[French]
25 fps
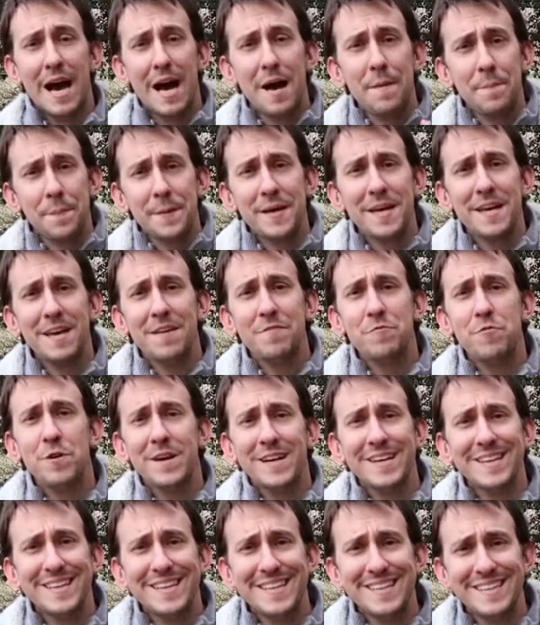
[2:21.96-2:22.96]
Après
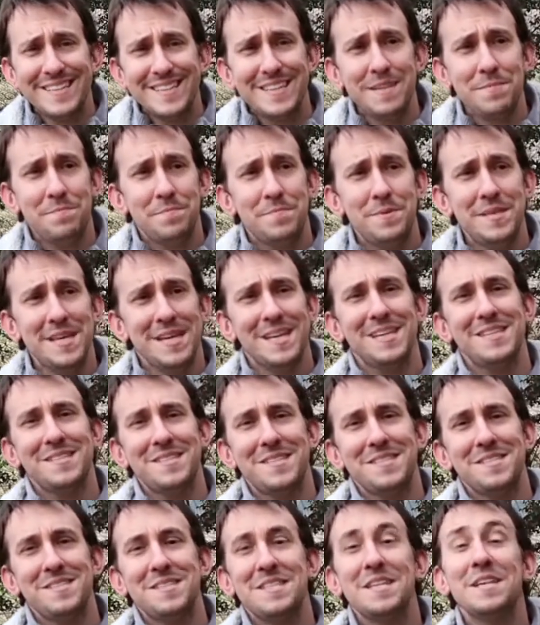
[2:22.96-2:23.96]
avoir été bien
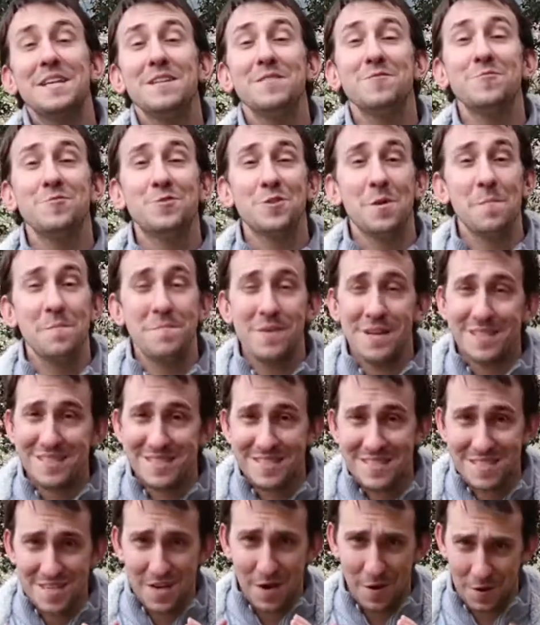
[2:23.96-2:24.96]
rassasiés, nous sommes
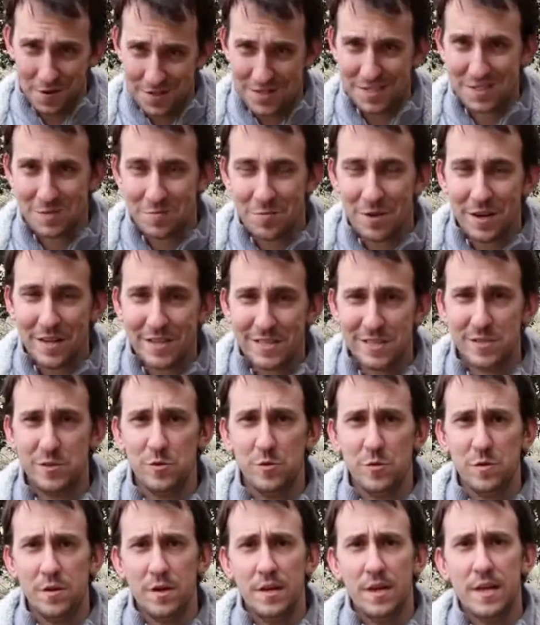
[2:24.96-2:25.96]
partis en
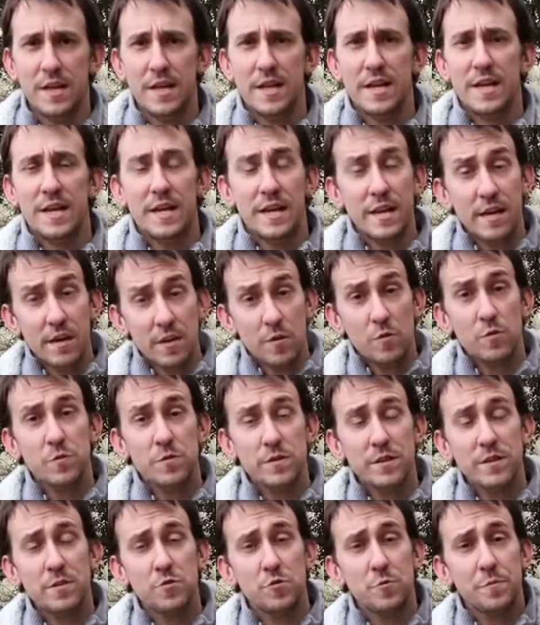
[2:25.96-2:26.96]
exploration et
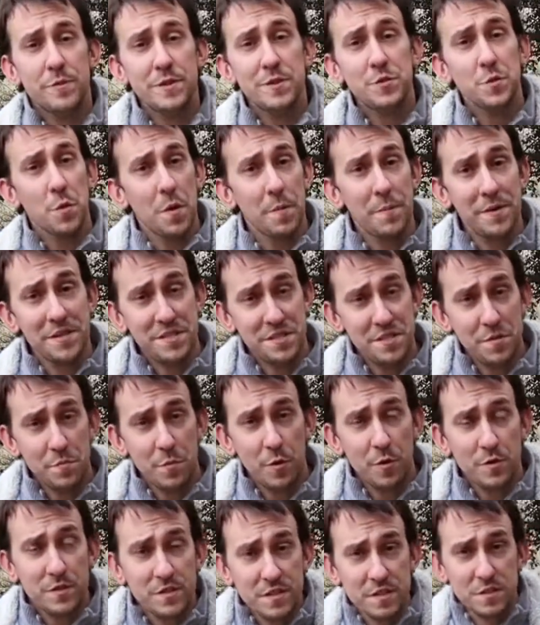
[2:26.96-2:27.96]
on est tombé sur un
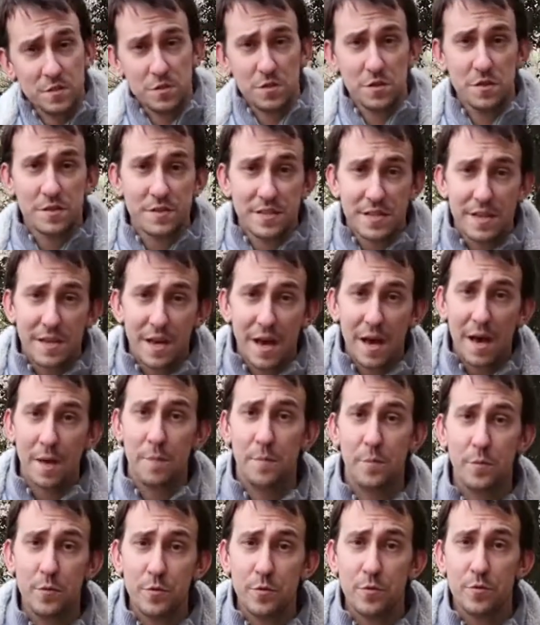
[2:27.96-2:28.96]
bâtiment qui sortait un
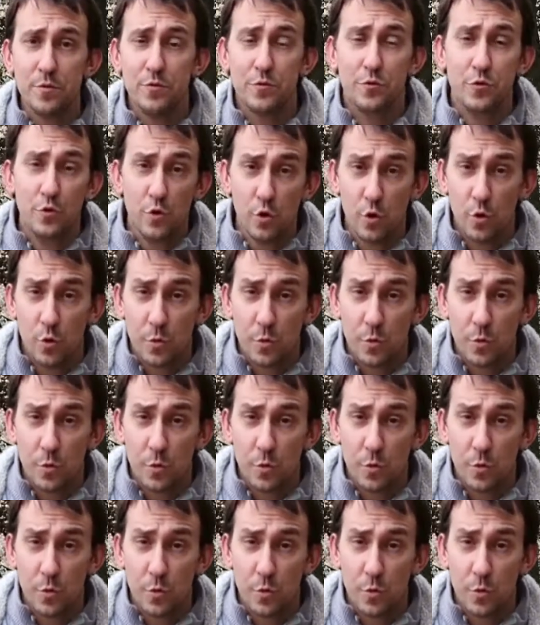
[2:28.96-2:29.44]
peu du